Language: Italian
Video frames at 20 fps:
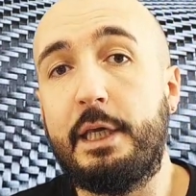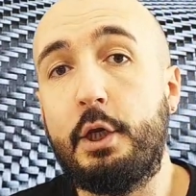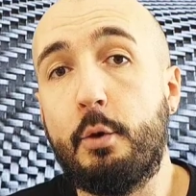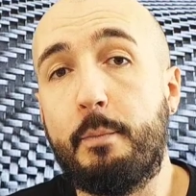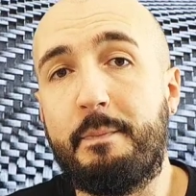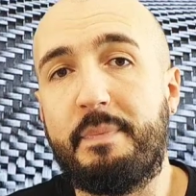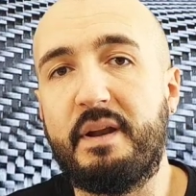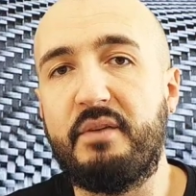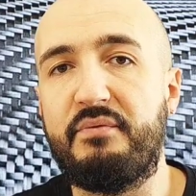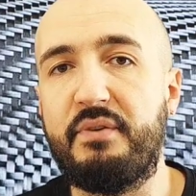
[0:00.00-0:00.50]

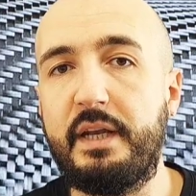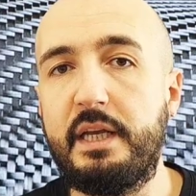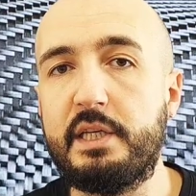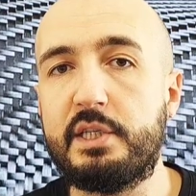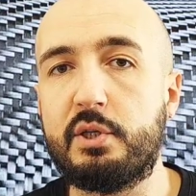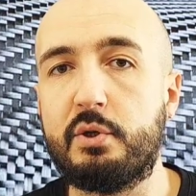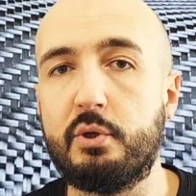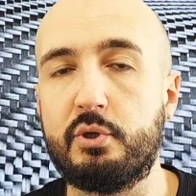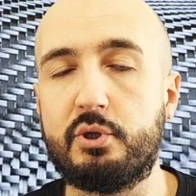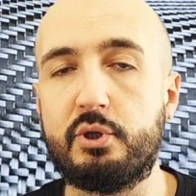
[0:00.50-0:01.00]
io
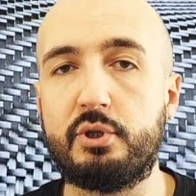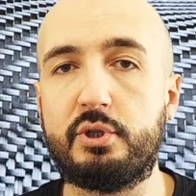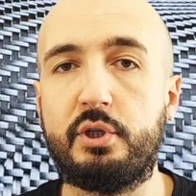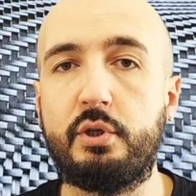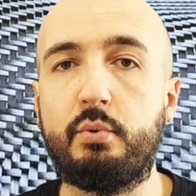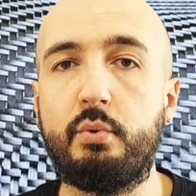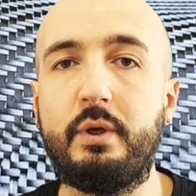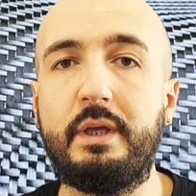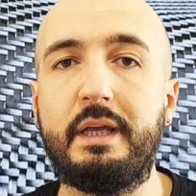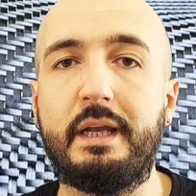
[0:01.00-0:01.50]
preferisco
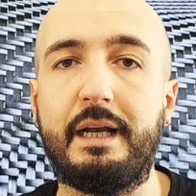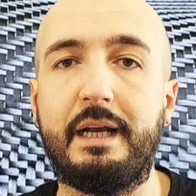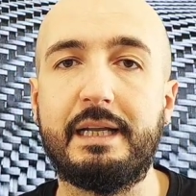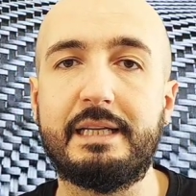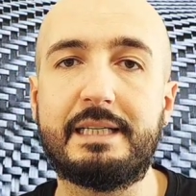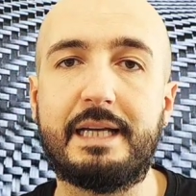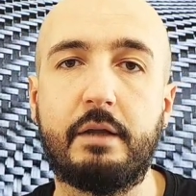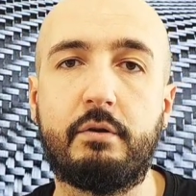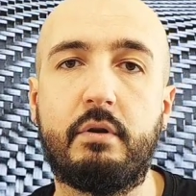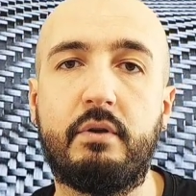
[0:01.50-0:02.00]
sostituire la
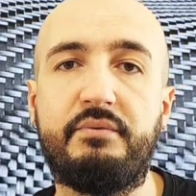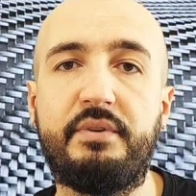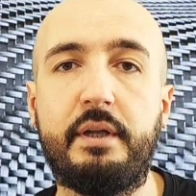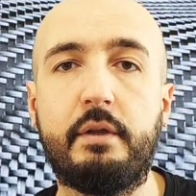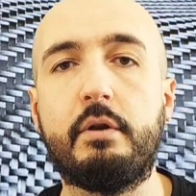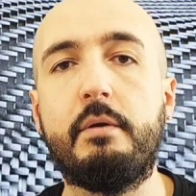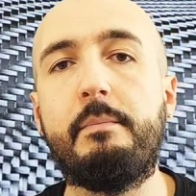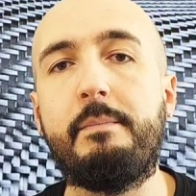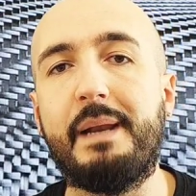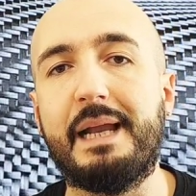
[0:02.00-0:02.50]
scatola
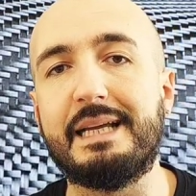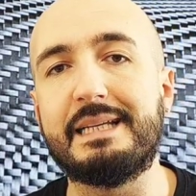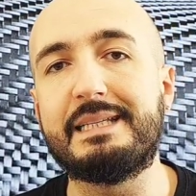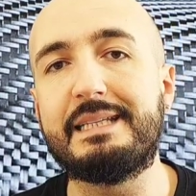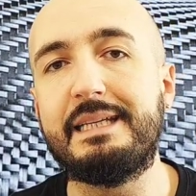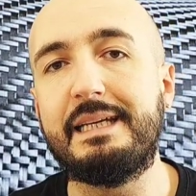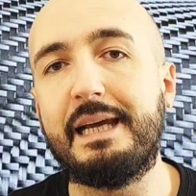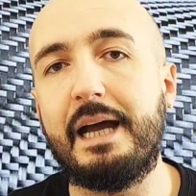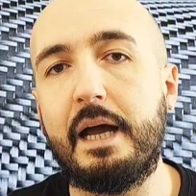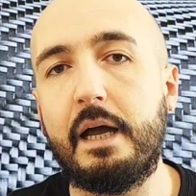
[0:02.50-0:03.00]
filtro in
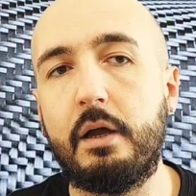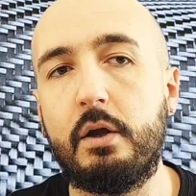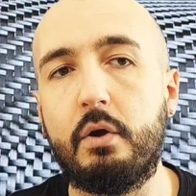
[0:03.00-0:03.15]
plastica